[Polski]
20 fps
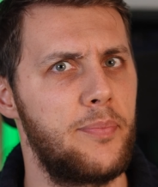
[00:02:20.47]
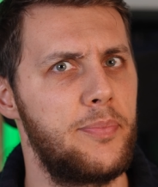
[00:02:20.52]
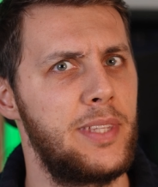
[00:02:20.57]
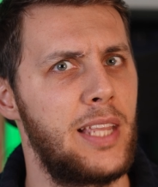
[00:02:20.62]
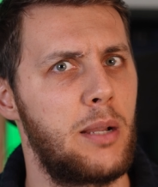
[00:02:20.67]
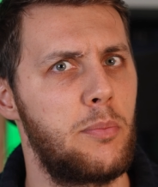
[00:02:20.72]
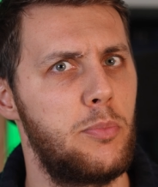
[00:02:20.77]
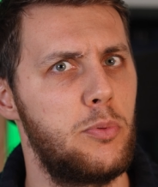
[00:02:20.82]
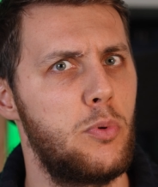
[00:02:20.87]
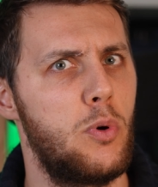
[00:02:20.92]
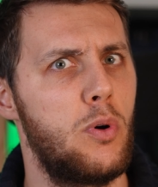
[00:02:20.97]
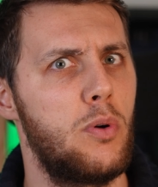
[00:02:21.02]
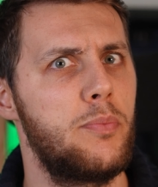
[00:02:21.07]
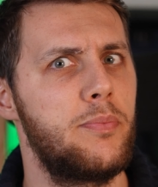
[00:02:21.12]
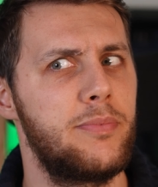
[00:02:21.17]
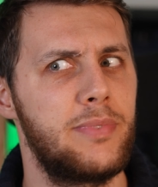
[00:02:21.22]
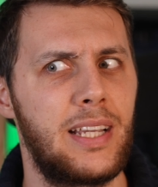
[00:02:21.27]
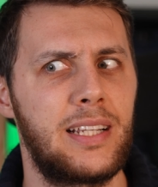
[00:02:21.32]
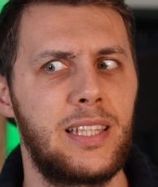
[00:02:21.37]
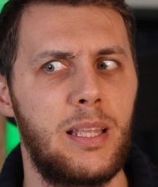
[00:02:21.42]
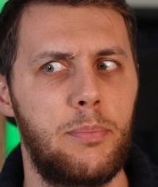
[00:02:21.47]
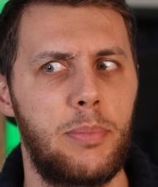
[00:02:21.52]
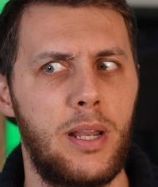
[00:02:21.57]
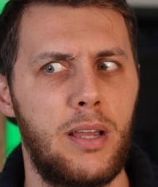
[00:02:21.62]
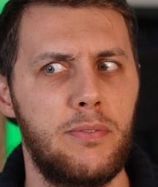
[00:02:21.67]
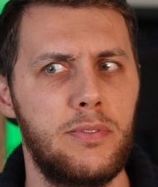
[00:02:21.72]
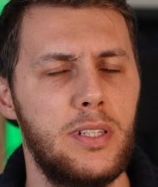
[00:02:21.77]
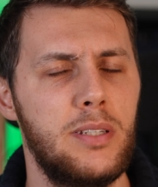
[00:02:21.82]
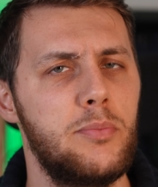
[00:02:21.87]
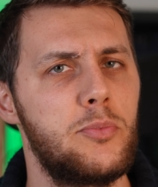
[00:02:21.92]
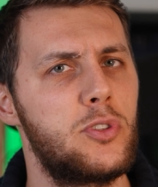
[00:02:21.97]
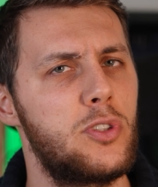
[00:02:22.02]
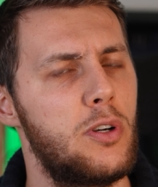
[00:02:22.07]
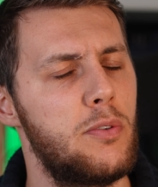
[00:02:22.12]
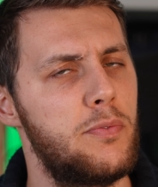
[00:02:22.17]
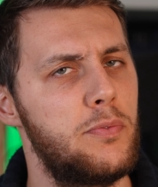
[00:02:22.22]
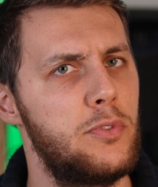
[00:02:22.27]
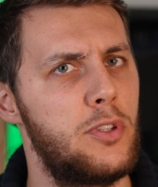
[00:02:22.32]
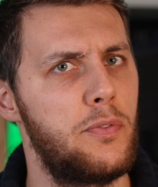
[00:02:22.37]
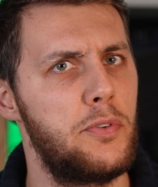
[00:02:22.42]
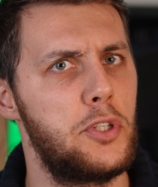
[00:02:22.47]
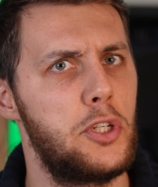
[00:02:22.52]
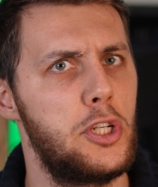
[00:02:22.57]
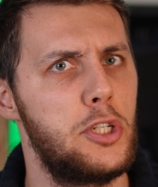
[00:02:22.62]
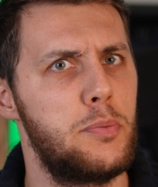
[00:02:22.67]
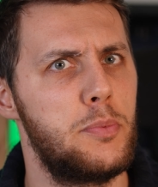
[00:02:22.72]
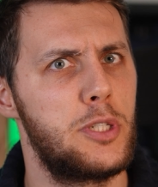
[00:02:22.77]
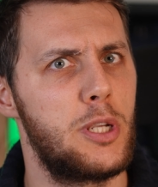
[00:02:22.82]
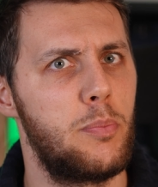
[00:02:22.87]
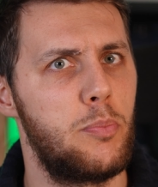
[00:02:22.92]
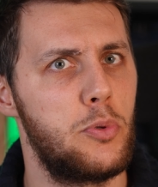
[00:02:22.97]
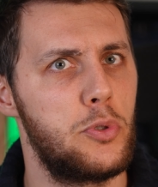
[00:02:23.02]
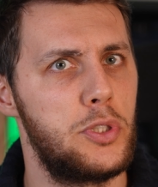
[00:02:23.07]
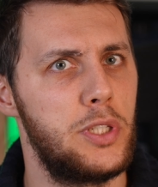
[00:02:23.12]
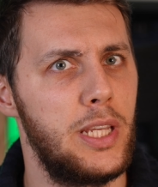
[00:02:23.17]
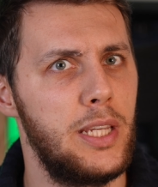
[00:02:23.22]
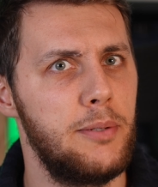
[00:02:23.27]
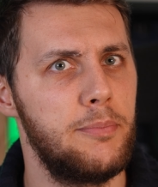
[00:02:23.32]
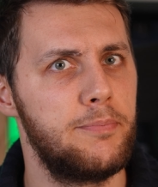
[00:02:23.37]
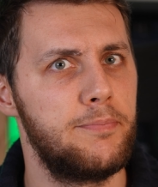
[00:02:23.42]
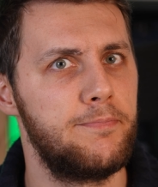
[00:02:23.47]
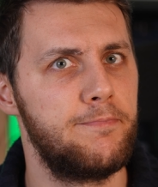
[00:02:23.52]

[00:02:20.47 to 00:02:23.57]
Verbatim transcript: Jak było tak naprawdę? Co dowiedzieliśmy się później?